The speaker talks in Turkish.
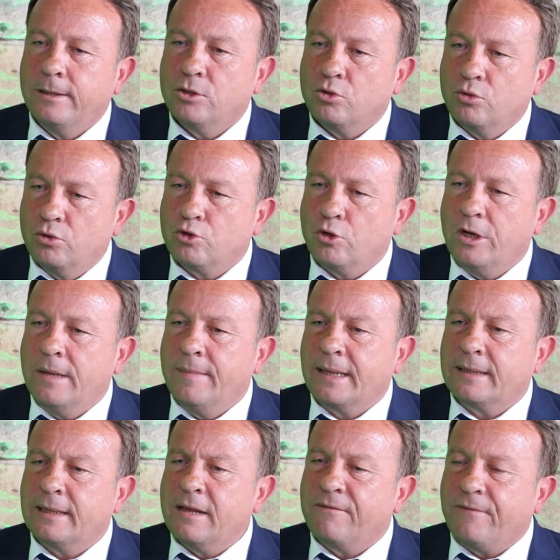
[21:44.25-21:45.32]
Şunu
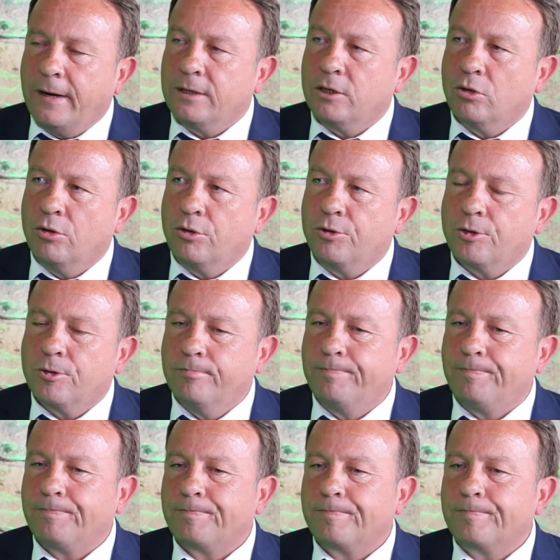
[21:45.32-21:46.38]
söylemekte de fayda görüyorum.
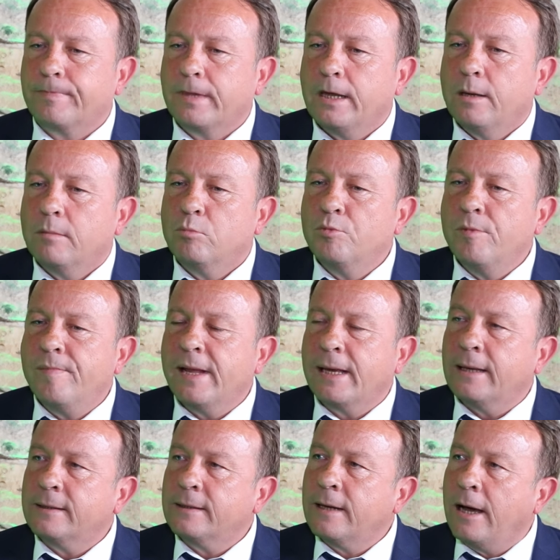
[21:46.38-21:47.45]
Bu
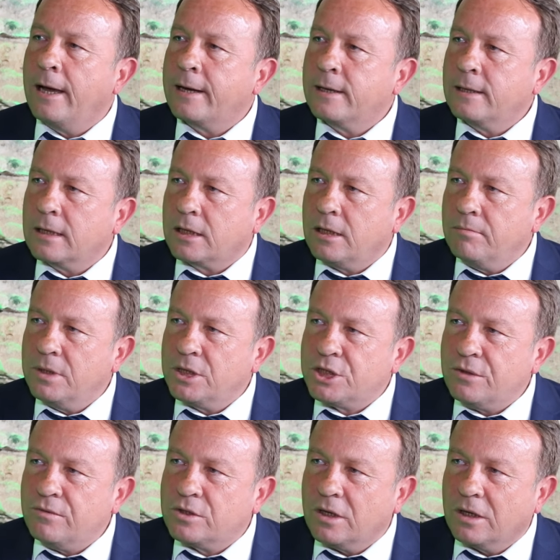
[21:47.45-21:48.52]
memleketin hayrına da kim bir
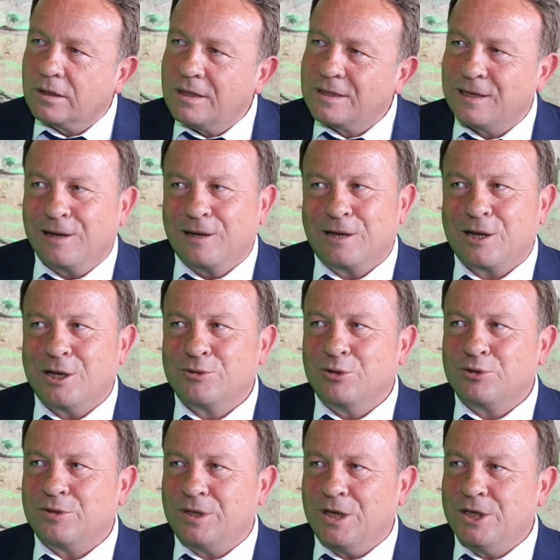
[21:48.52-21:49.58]
çivi çaktıysa Allah razı
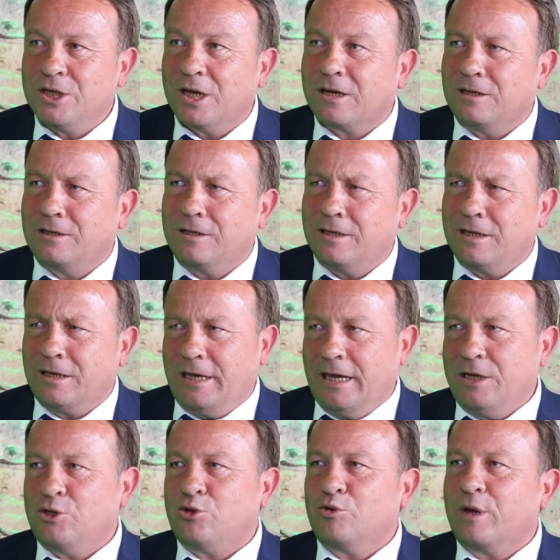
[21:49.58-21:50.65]
olsun diyecek kadar da
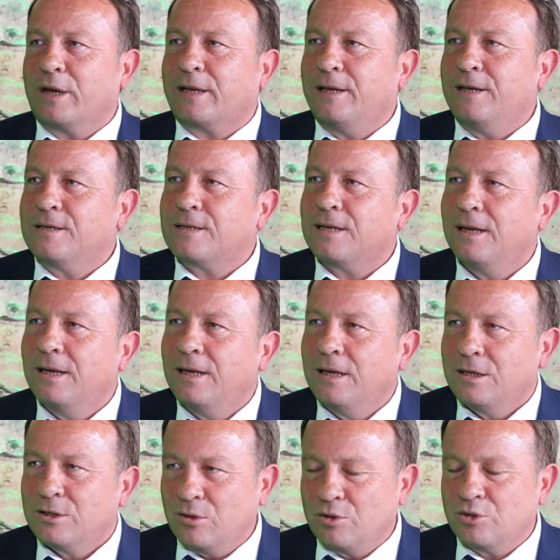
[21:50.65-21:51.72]
geniş yürekliyiz.
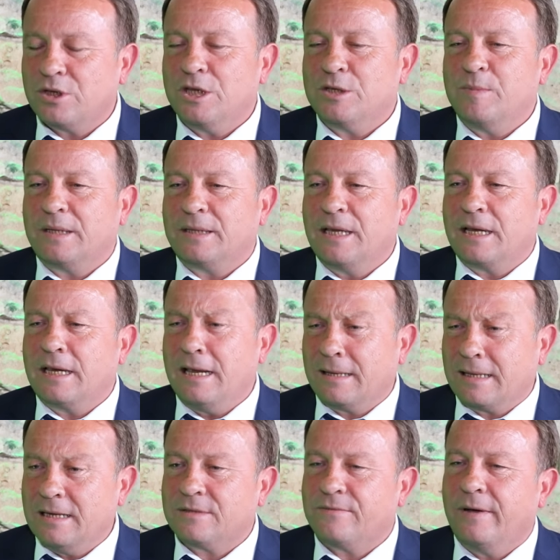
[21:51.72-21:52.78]
Sonuçta hizmetleri
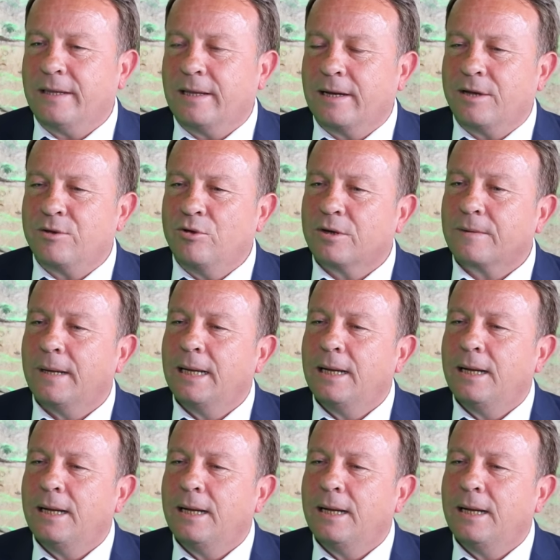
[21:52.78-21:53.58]
herkes faydalanıyor.